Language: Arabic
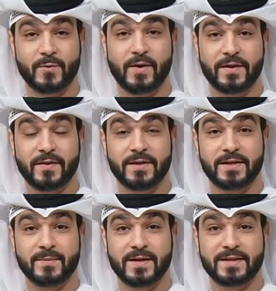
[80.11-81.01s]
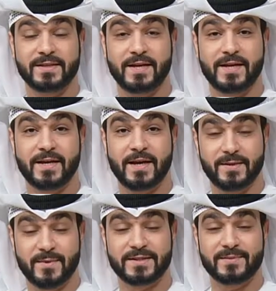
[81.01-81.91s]
وأيضا إمارتنا
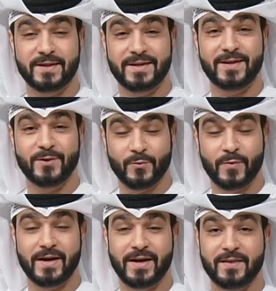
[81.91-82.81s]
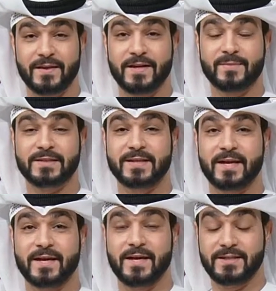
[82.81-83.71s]
الباسمة وأيضا
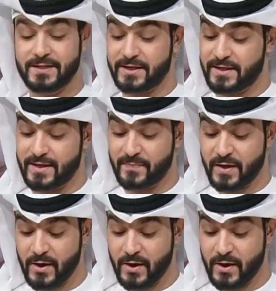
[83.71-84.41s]
المنطقة الشرقية